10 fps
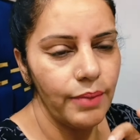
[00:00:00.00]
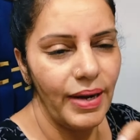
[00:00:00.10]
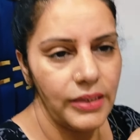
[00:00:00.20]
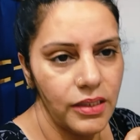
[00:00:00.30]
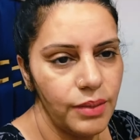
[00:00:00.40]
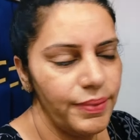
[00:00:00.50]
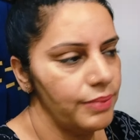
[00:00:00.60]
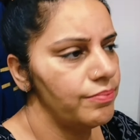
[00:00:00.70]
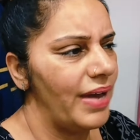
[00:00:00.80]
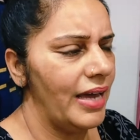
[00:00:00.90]
एक बात अगर
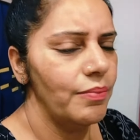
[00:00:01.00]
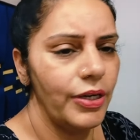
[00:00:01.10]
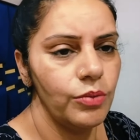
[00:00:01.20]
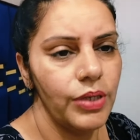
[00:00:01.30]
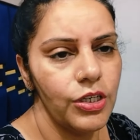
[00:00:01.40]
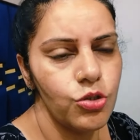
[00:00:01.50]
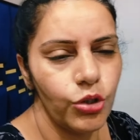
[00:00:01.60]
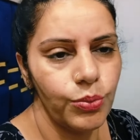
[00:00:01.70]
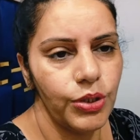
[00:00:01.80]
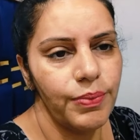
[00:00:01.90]
बहन भाइयों में अगर
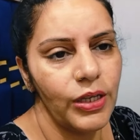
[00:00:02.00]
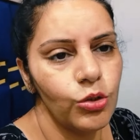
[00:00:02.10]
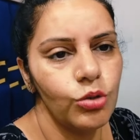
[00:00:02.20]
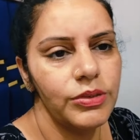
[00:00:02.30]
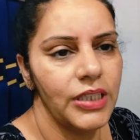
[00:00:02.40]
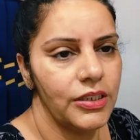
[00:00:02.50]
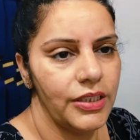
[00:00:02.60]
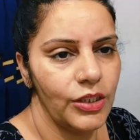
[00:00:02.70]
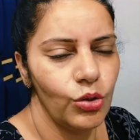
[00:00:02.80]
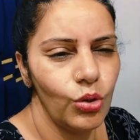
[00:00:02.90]
छोटी मोटी बात हो भी
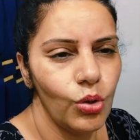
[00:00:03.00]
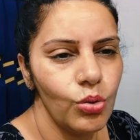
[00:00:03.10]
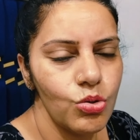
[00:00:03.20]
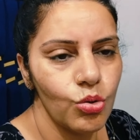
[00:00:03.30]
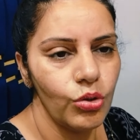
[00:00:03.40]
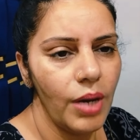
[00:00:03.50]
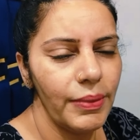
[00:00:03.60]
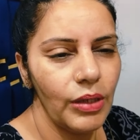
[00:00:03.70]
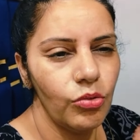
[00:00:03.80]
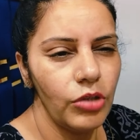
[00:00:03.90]
जाती है तो लोग उसको ना
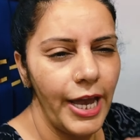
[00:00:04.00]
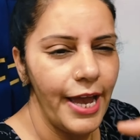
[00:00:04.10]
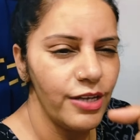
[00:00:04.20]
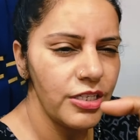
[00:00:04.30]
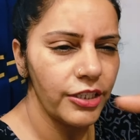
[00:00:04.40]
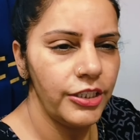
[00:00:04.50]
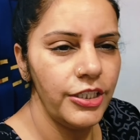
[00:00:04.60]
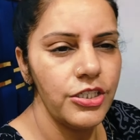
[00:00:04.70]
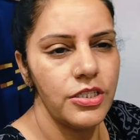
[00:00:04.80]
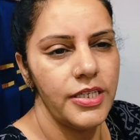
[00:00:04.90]
मतलब उन्होंने ऐसा
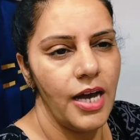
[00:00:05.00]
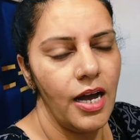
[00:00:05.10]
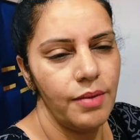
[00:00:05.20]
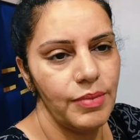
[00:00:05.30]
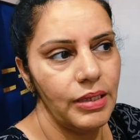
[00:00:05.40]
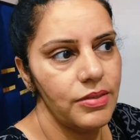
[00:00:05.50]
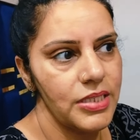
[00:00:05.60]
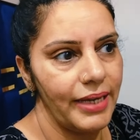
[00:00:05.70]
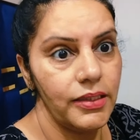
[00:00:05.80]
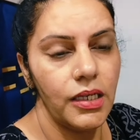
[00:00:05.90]
खींच दिया मतलब
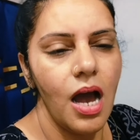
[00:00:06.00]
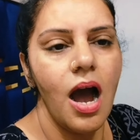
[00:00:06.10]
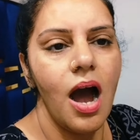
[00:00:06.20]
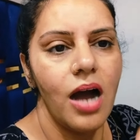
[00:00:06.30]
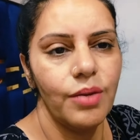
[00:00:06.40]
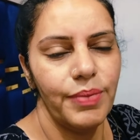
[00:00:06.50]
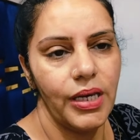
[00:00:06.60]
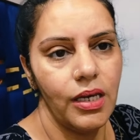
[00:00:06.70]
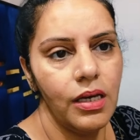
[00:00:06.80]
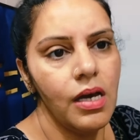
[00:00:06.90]
जैसे कहते हैं ना आग
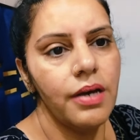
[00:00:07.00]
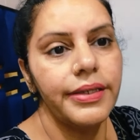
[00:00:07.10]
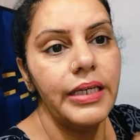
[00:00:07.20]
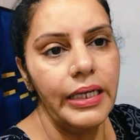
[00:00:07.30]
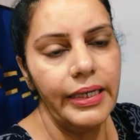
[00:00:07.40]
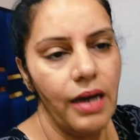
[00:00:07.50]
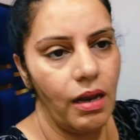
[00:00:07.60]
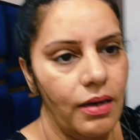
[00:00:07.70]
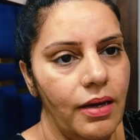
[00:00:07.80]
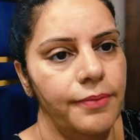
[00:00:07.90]
में घी
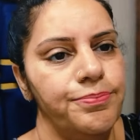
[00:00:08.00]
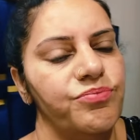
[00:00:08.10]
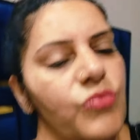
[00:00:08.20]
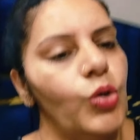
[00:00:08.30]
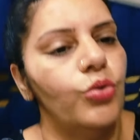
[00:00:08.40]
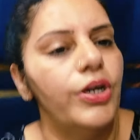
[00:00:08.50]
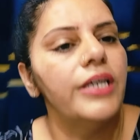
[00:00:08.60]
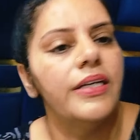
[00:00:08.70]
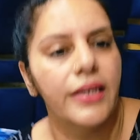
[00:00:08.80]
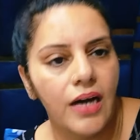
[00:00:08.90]
डालना
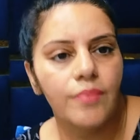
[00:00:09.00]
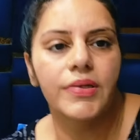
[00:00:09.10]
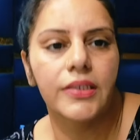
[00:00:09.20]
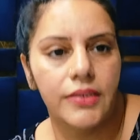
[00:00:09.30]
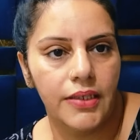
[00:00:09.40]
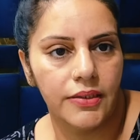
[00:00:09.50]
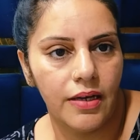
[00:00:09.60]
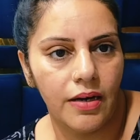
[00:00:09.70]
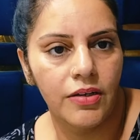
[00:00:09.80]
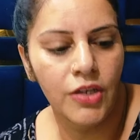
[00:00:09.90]
उन्होंने ये काम कर दिया
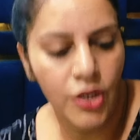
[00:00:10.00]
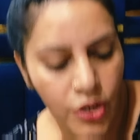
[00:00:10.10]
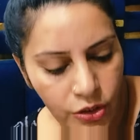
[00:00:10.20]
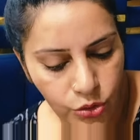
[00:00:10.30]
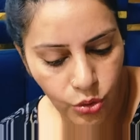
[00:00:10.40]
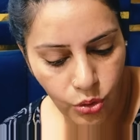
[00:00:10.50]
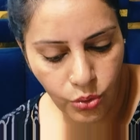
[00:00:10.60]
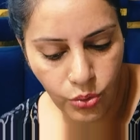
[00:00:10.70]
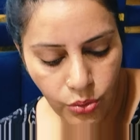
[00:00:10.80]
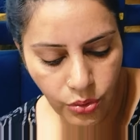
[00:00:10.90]
था तो
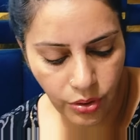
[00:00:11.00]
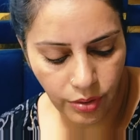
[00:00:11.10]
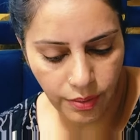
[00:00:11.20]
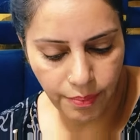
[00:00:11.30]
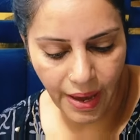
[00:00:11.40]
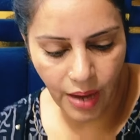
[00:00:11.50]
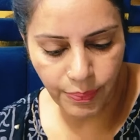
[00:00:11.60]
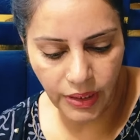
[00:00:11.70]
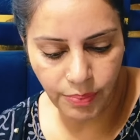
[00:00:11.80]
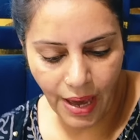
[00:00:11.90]
मैं
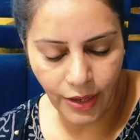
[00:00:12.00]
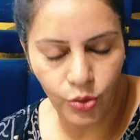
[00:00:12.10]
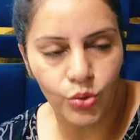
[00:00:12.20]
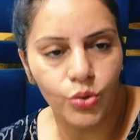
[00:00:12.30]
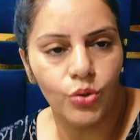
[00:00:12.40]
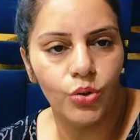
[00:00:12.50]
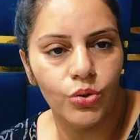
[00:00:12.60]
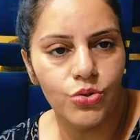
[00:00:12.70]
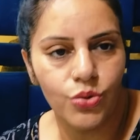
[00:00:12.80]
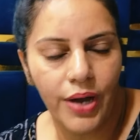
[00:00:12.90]
अपनी बहनों को
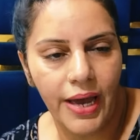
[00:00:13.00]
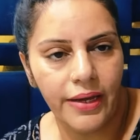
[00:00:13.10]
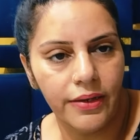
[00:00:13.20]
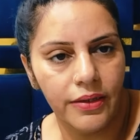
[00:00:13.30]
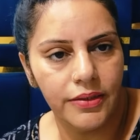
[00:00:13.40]
जो है